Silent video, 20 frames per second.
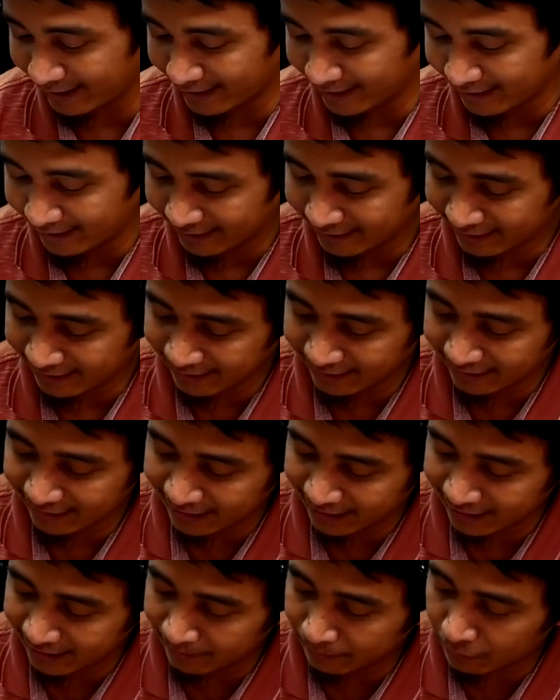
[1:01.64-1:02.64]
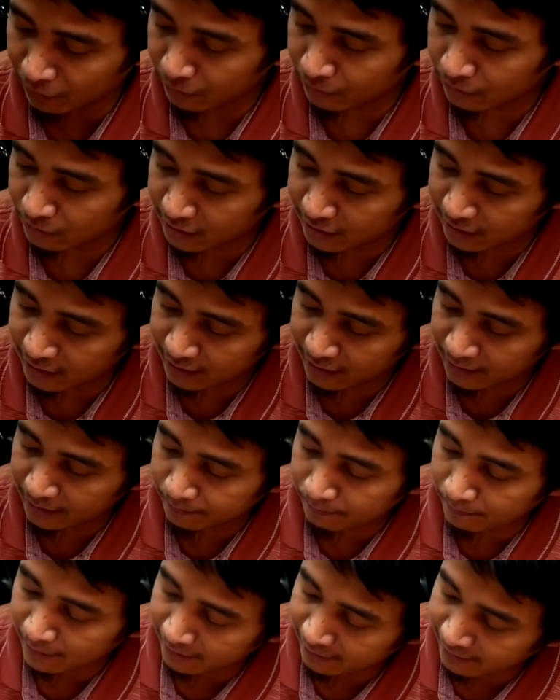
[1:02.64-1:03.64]
Ken. Ken ini produksi
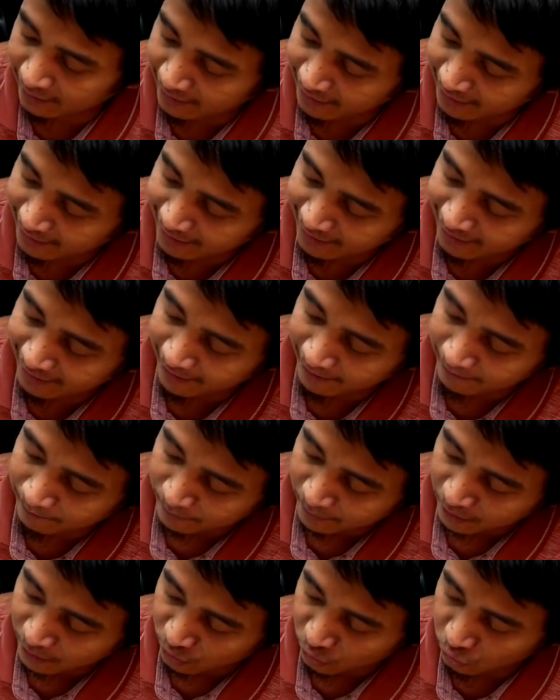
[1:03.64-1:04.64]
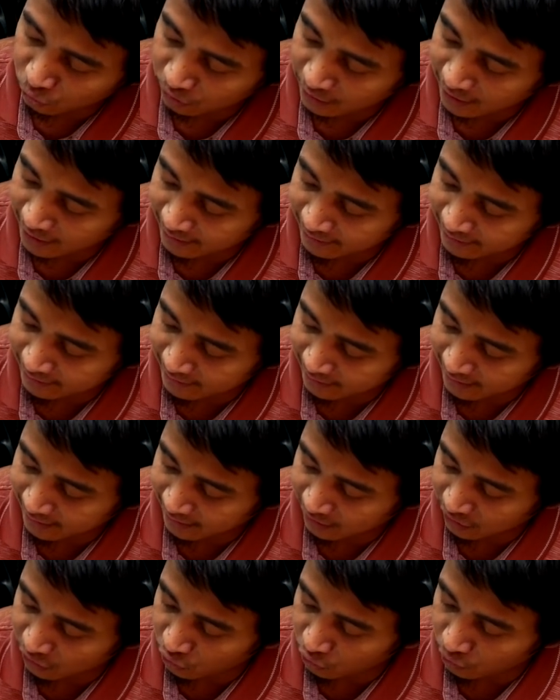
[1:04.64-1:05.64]
PT Duta
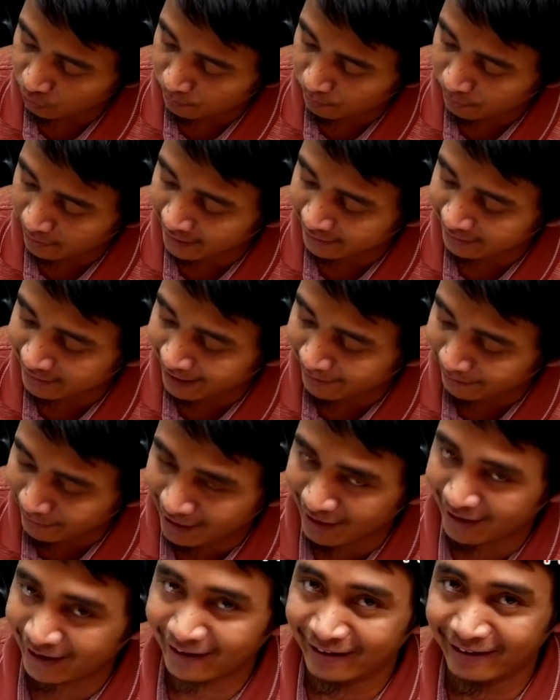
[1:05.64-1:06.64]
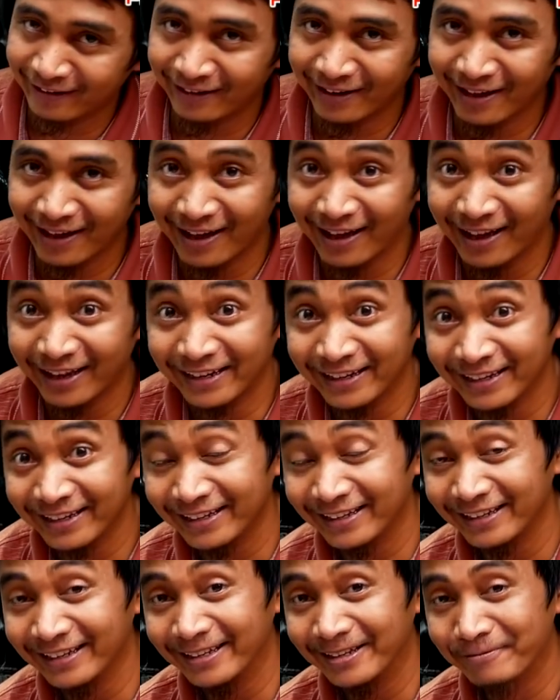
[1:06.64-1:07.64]
Nicirindo Pratama. Nah
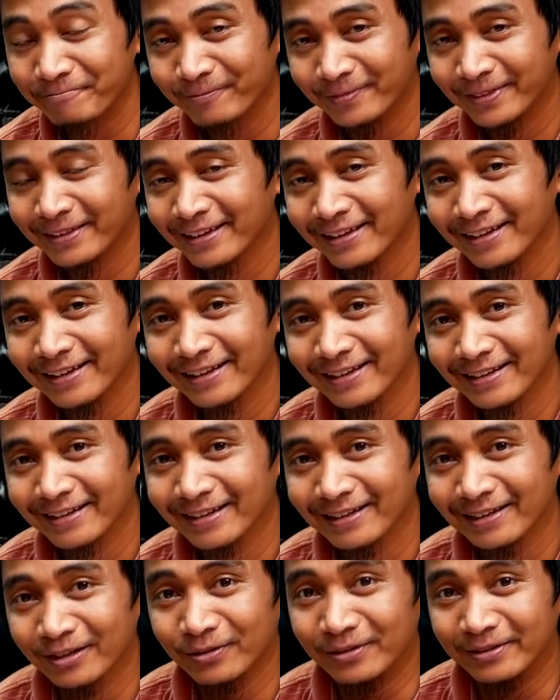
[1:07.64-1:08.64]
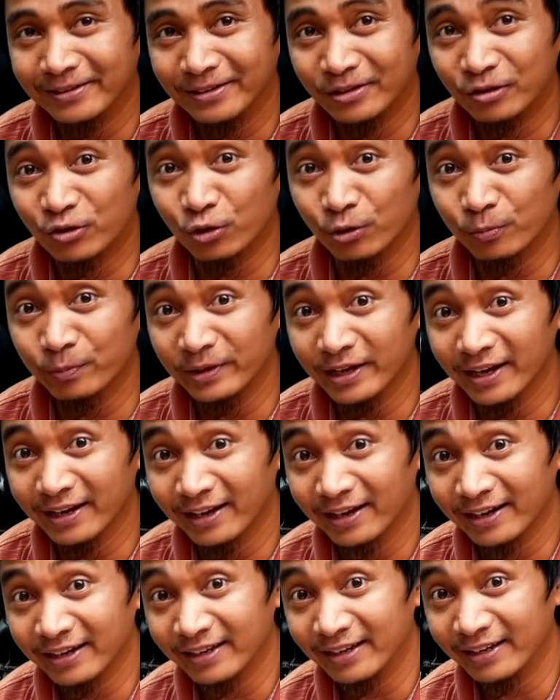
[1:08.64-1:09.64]
ini grupnya
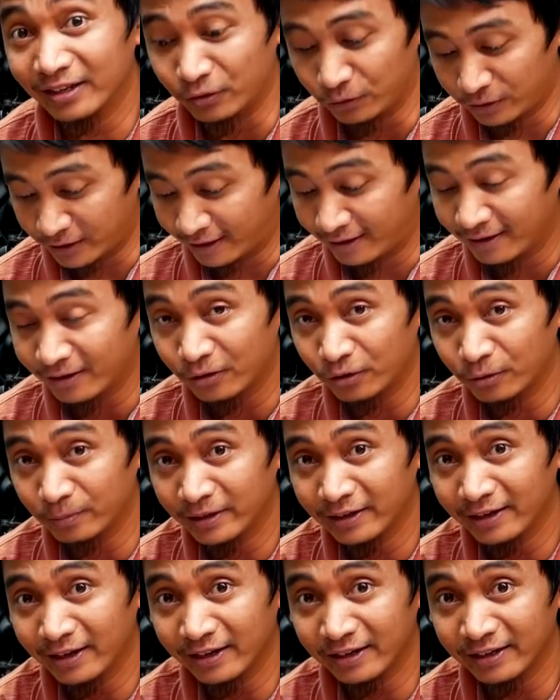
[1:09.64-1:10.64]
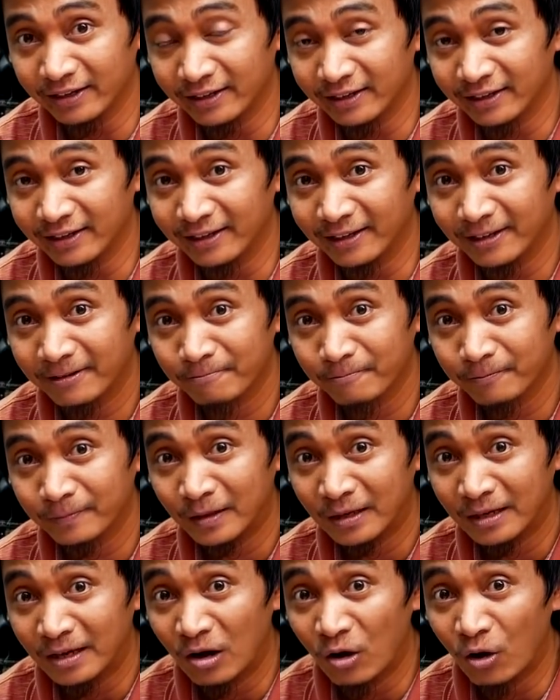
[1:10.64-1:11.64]
dari itu ya, grupnya dari
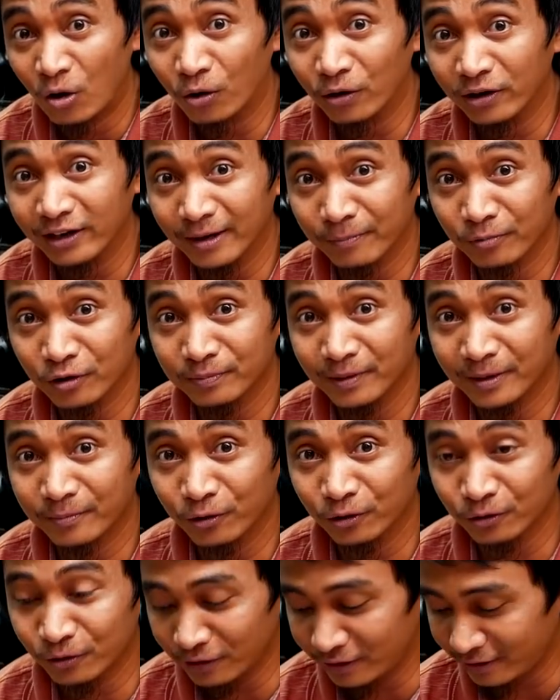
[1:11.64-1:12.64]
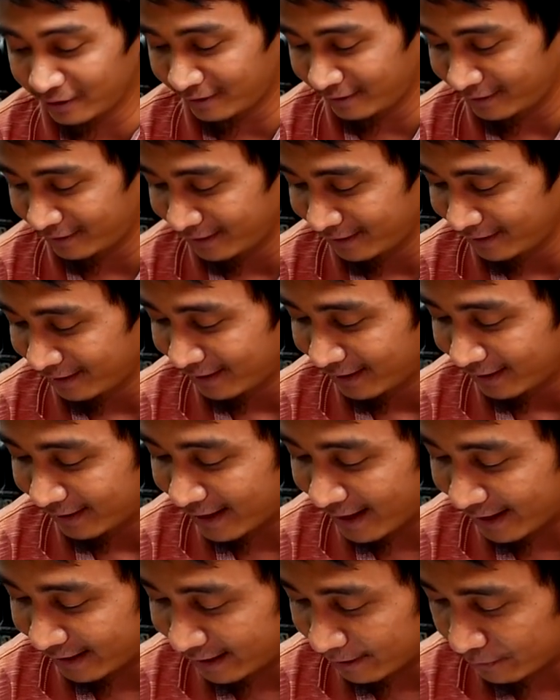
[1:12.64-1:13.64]
Honda Prospect Motor.
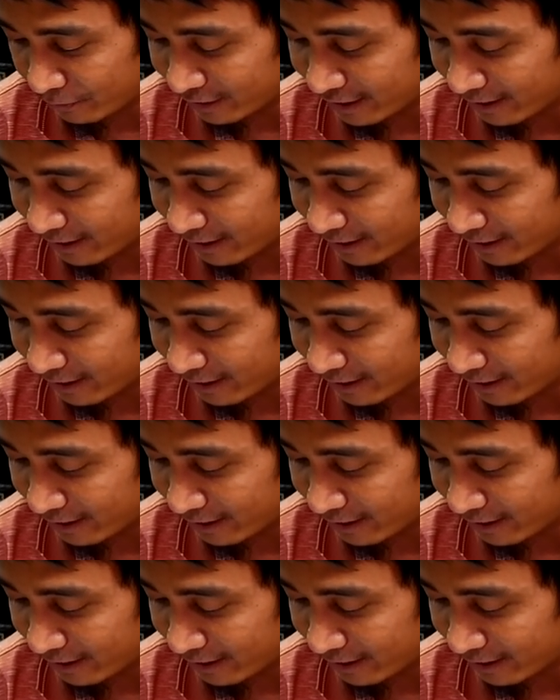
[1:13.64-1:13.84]
Dan dia